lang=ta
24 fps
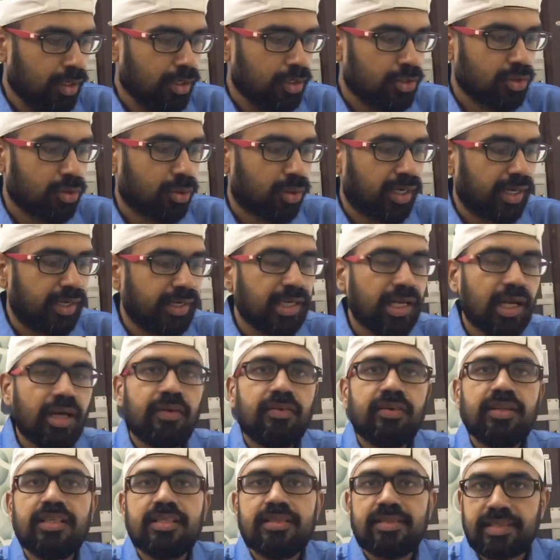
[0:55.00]
ஸோ
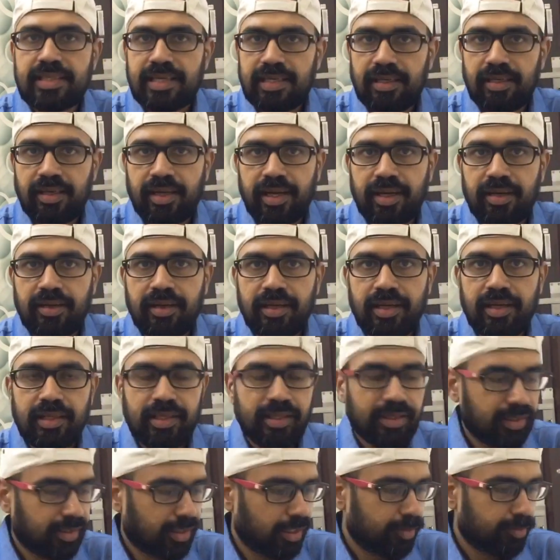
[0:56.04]
ரெண்டாவது ஸ்கில் நான் என்ன
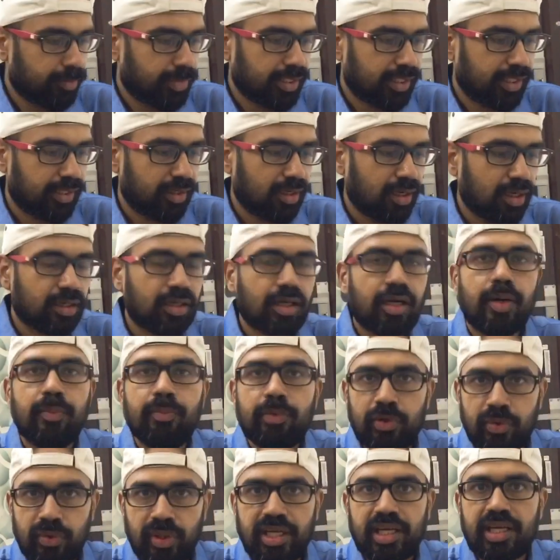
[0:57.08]
எழுதியிருக்கேன்னு பார்த்தீங்கன்னா
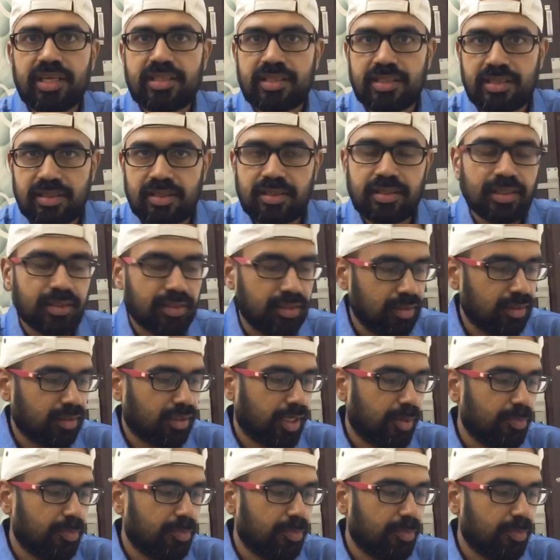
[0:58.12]
கம்யூனிகேஷன் ஸ்கில்